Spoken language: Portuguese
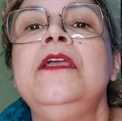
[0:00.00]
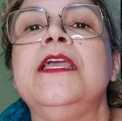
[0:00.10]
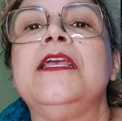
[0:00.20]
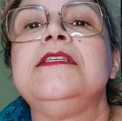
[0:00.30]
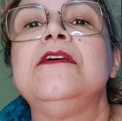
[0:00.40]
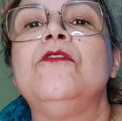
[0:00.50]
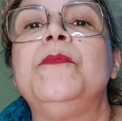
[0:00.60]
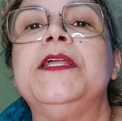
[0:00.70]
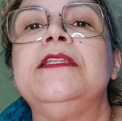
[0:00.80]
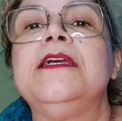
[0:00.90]
Quem quiser
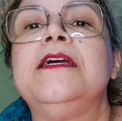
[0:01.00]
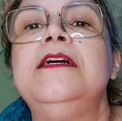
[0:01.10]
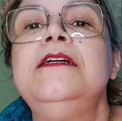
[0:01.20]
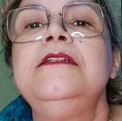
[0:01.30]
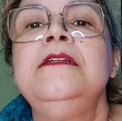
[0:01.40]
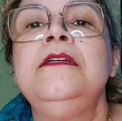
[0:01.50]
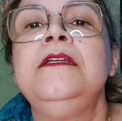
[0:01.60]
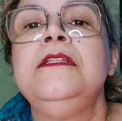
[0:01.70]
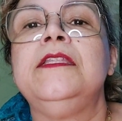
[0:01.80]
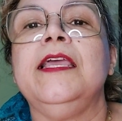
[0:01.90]
comprar Decan,
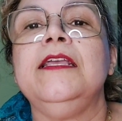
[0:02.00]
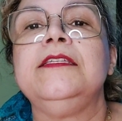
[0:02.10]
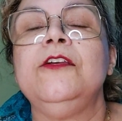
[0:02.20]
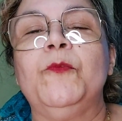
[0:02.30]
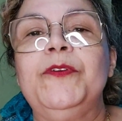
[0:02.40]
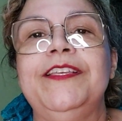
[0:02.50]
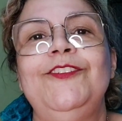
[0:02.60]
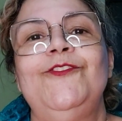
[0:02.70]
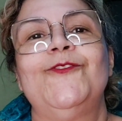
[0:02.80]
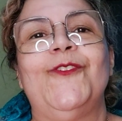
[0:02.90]
tem
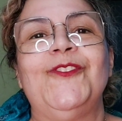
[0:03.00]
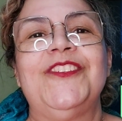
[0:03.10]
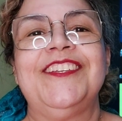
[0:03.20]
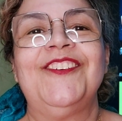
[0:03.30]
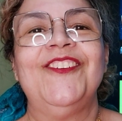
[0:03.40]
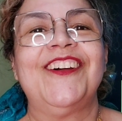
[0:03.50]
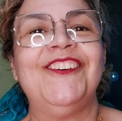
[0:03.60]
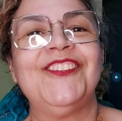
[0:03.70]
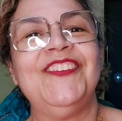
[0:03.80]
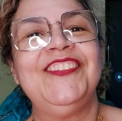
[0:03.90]
5% de desconto se
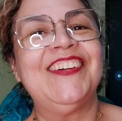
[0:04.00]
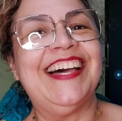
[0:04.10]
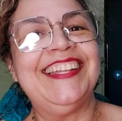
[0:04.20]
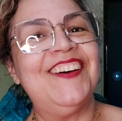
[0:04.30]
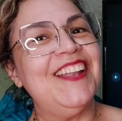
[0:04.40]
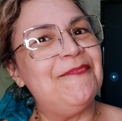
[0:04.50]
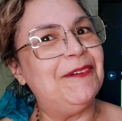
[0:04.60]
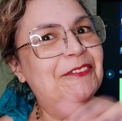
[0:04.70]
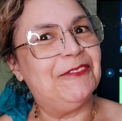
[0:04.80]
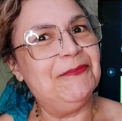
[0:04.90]
colocar o nome do canal lá,
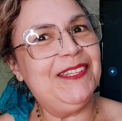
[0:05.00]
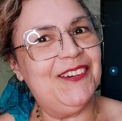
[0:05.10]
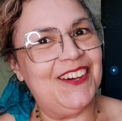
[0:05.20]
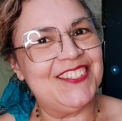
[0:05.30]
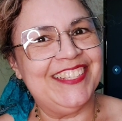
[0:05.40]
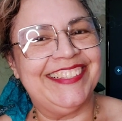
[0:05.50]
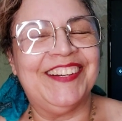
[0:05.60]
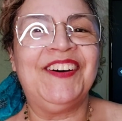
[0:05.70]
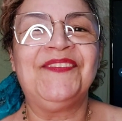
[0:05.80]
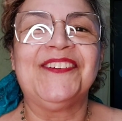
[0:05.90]
Perfume Nosso.
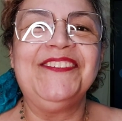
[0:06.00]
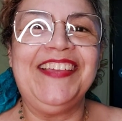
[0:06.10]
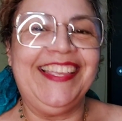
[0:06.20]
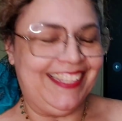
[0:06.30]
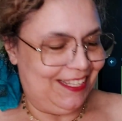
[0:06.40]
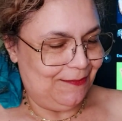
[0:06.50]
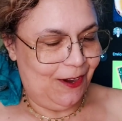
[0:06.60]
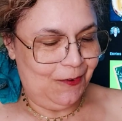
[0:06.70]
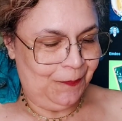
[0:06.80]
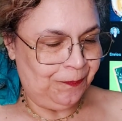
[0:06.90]
Então aproveita, tá
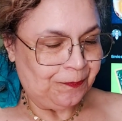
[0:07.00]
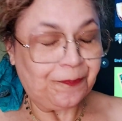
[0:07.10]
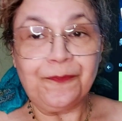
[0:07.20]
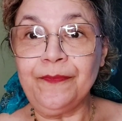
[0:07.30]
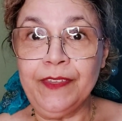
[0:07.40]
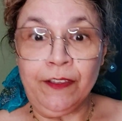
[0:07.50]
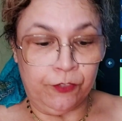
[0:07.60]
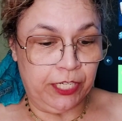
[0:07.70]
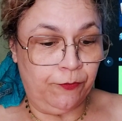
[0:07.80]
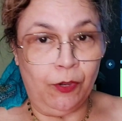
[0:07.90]
bom?
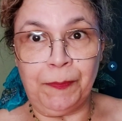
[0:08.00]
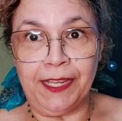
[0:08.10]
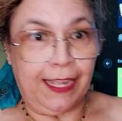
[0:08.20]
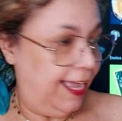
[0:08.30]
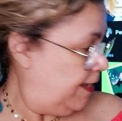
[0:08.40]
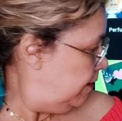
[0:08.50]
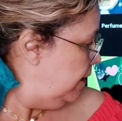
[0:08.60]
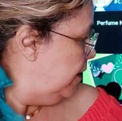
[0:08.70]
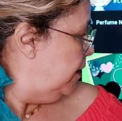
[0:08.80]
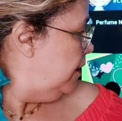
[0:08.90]
Eu já vou aplicar
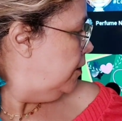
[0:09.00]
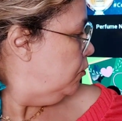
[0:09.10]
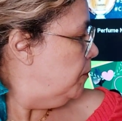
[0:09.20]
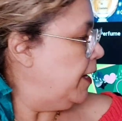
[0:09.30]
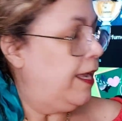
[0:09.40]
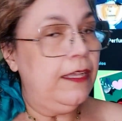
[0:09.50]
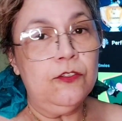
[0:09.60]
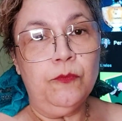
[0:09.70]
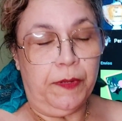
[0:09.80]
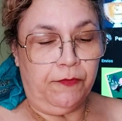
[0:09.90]
no
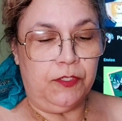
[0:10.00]
braço para